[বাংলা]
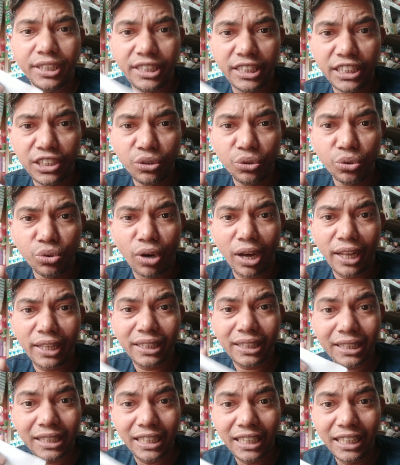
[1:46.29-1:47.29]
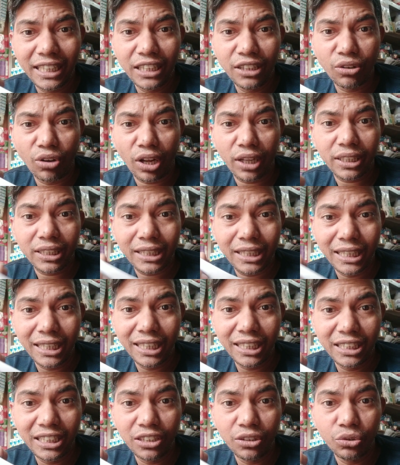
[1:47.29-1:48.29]
জিরো ওয়ান থ্রি ওয়ান
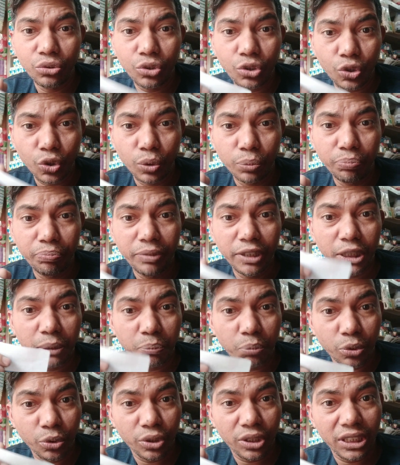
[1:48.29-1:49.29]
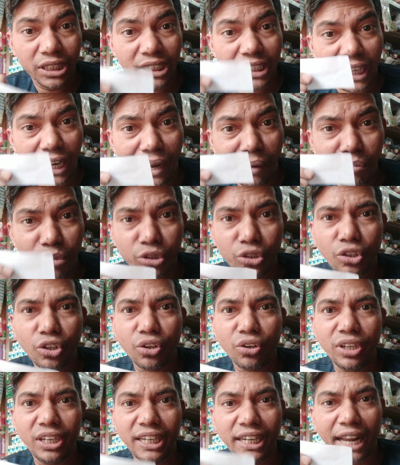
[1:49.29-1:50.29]
থ্রি জিরো চব্বিশ পঁচিশ এমন
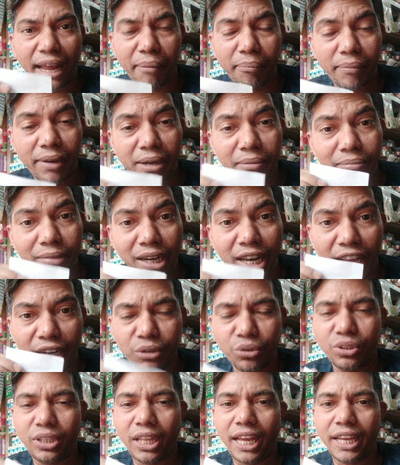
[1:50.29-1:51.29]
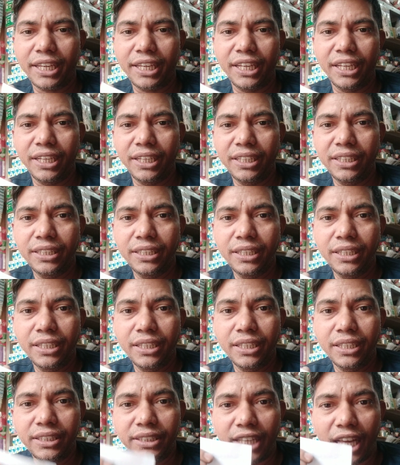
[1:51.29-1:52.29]
ধরনের নাম্বার মিলানো থাকে
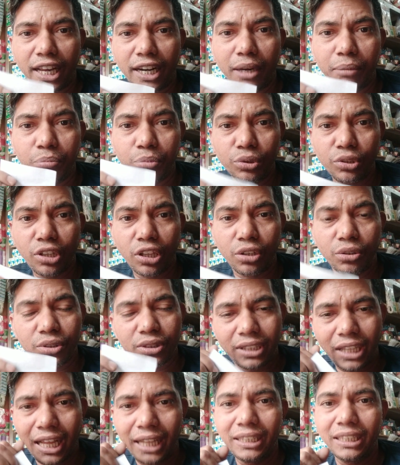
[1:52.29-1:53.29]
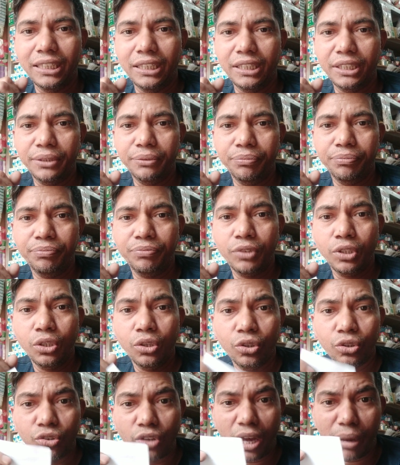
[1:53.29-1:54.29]
যারা প্রতারক তাদের
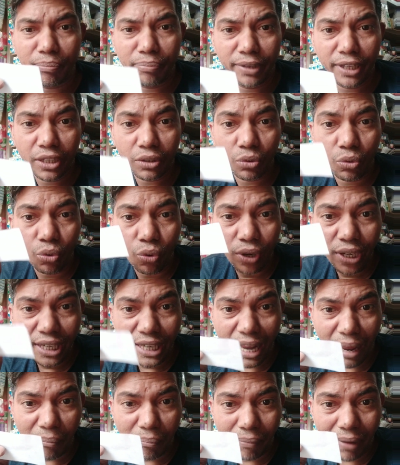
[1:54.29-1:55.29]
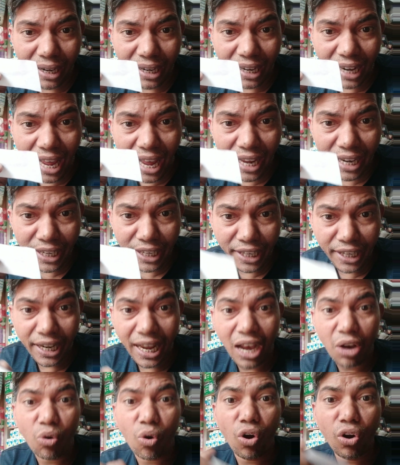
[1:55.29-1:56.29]
তো আপনার ওই নাম্বার না এনে
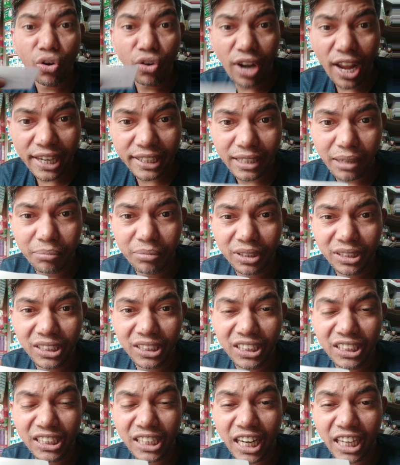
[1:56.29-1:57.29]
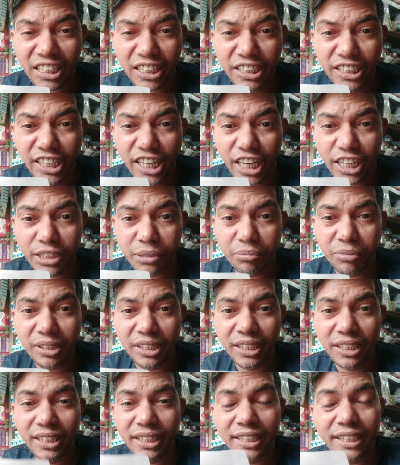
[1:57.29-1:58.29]
অন্য একটা ভেজিটিন কার্ড নিয়ে আসবে
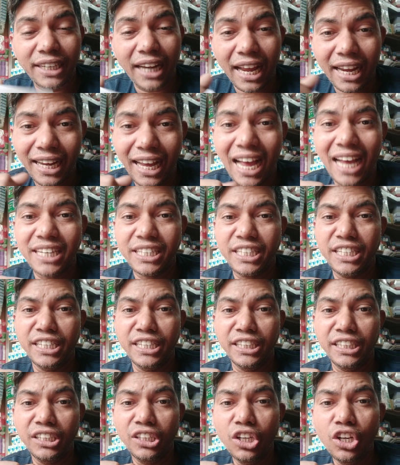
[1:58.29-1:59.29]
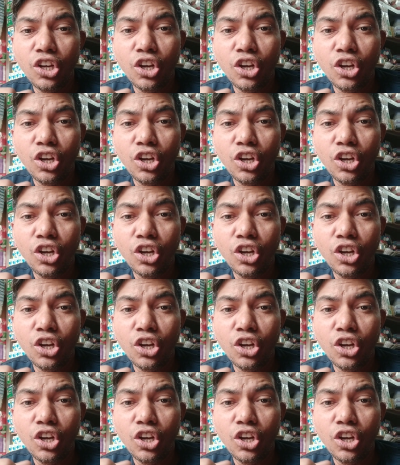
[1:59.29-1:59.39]
টাকা আসেনি